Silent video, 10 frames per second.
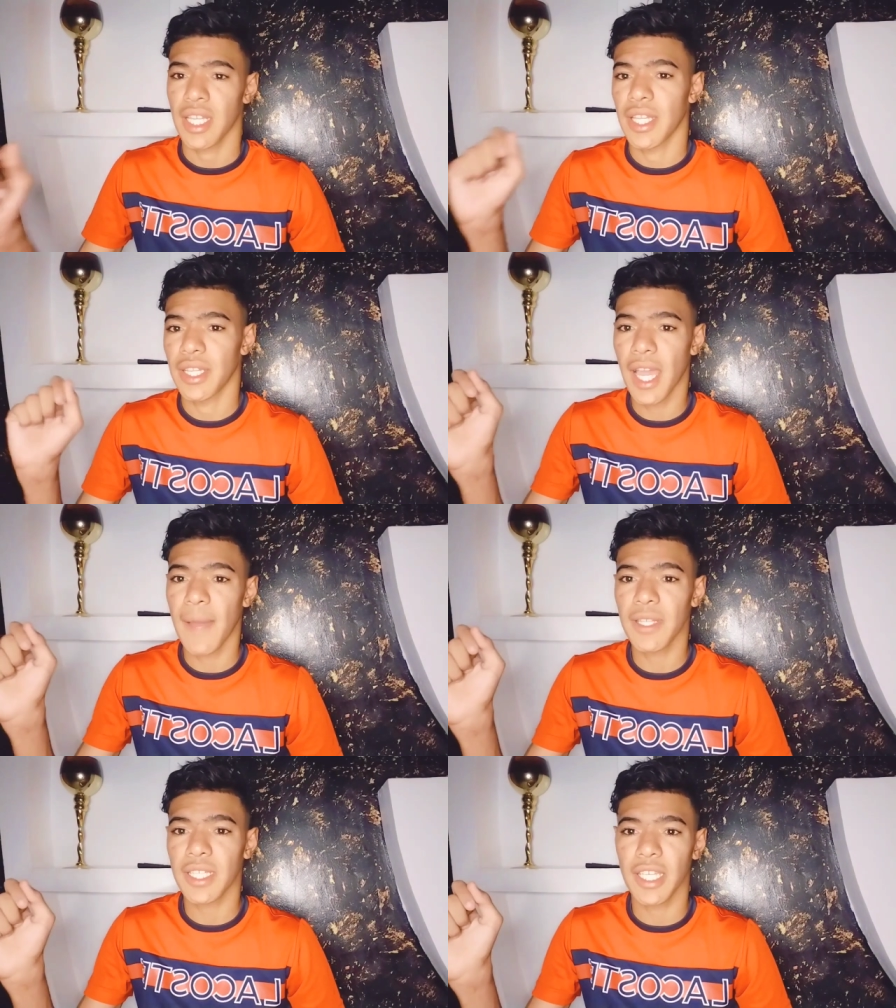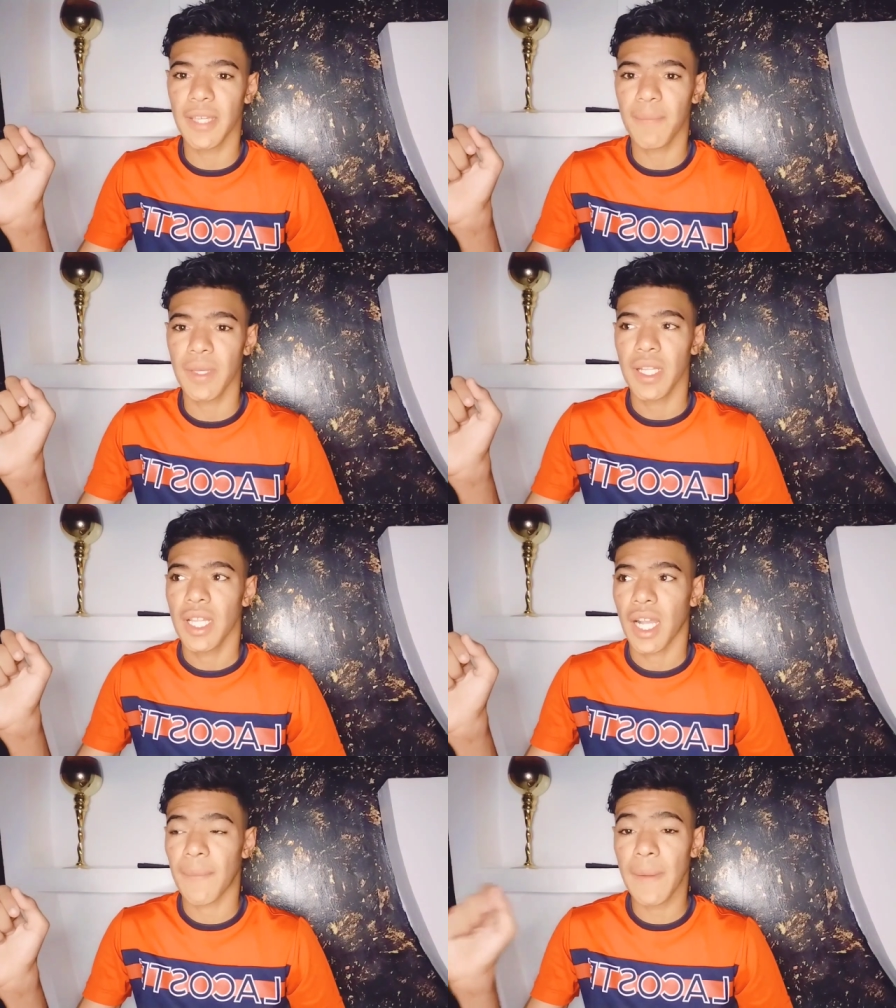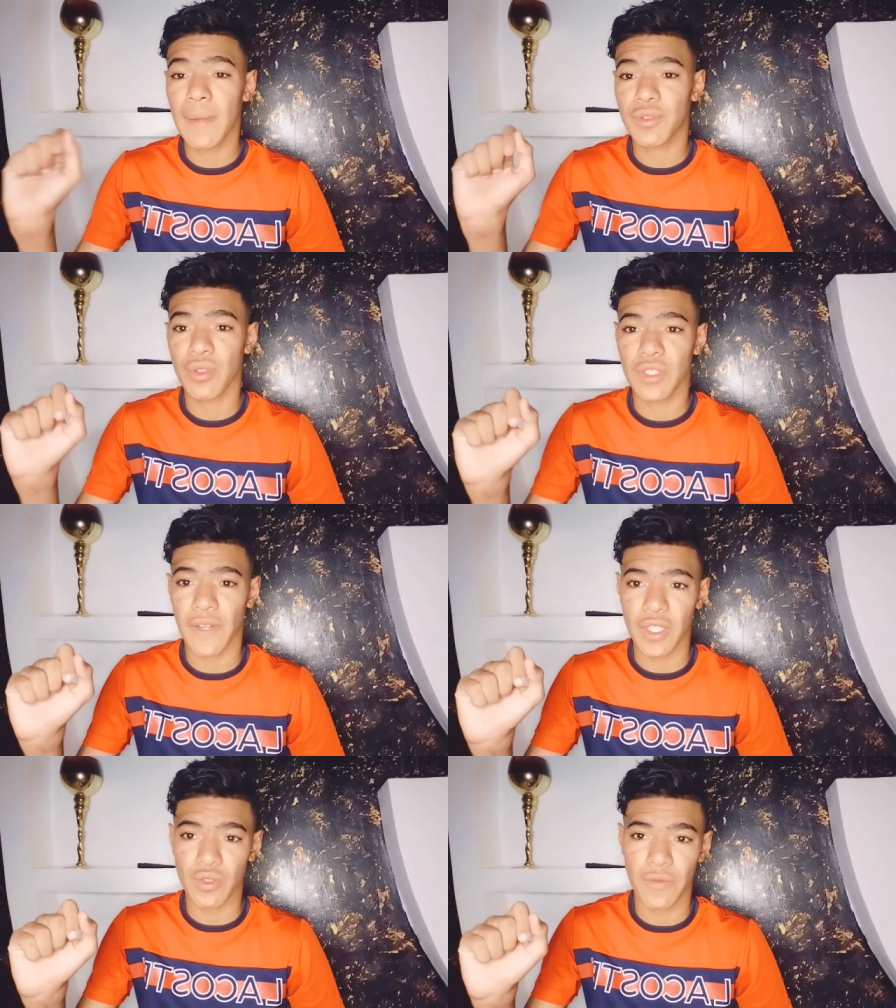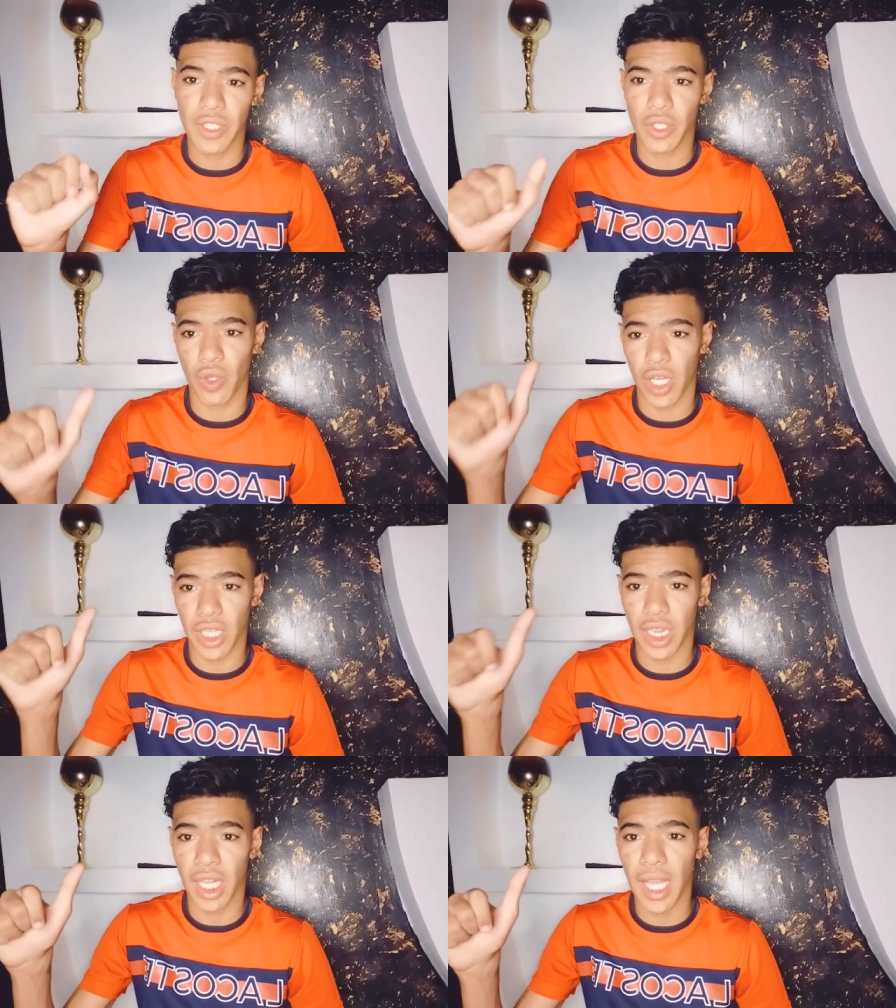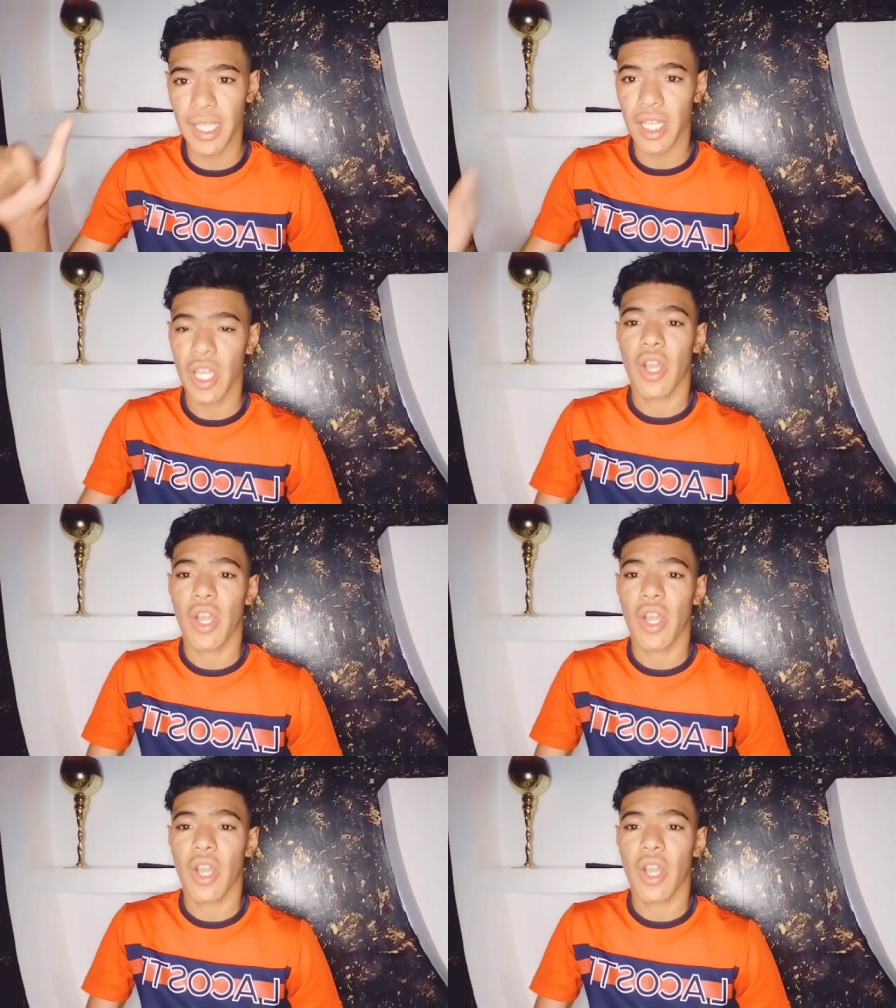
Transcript: نعم ليكيب قبل ما نمشيو نتفرجوا الفيديو حط لايك